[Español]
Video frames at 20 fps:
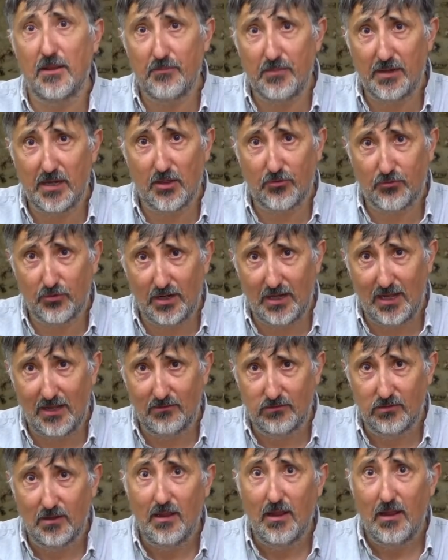en
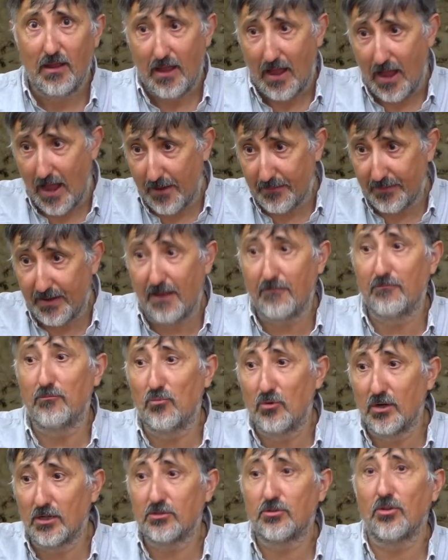Venezuela, habrán
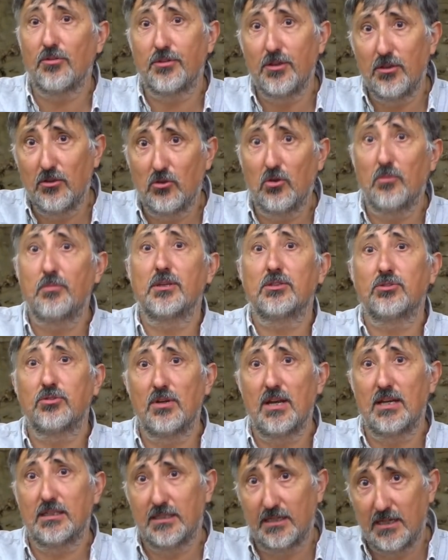muerto cinco
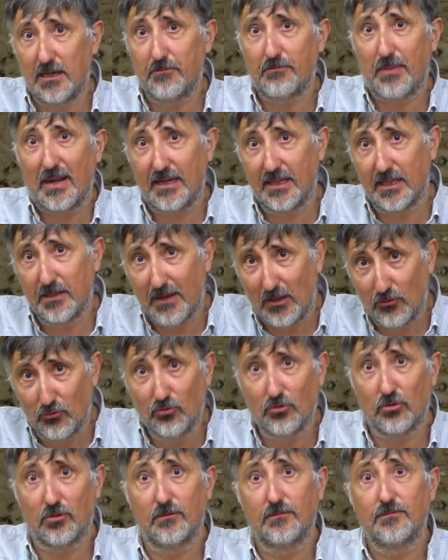personas en el país de
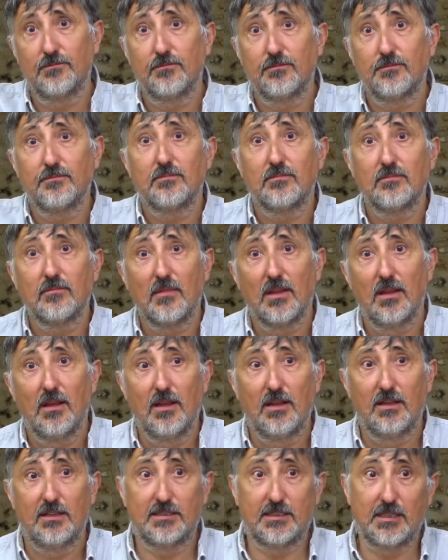Maduro.
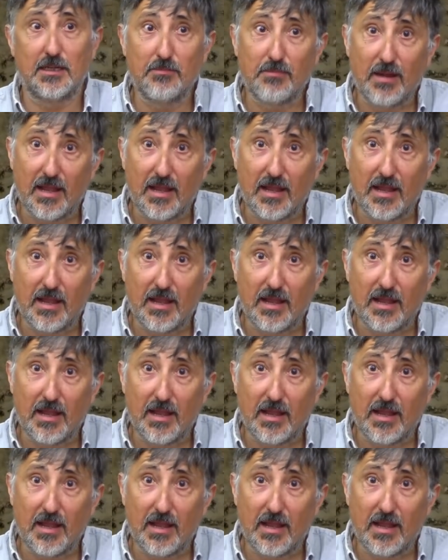Si